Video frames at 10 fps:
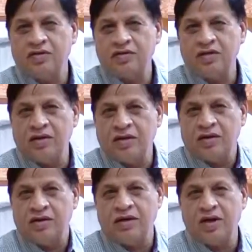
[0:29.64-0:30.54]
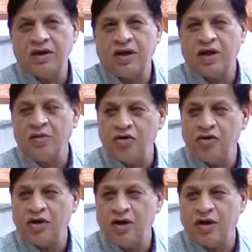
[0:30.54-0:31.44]
तो जिलाधिकारी
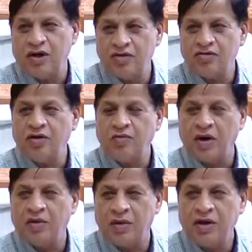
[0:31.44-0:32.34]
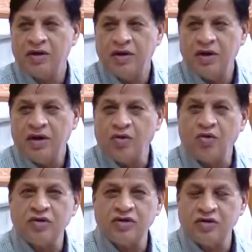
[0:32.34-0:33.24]
महोदय के आदेश के अनुपालन में
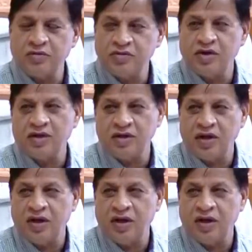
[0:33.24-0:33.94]
टोकन सिस्टम व्यवस्था कर दी गई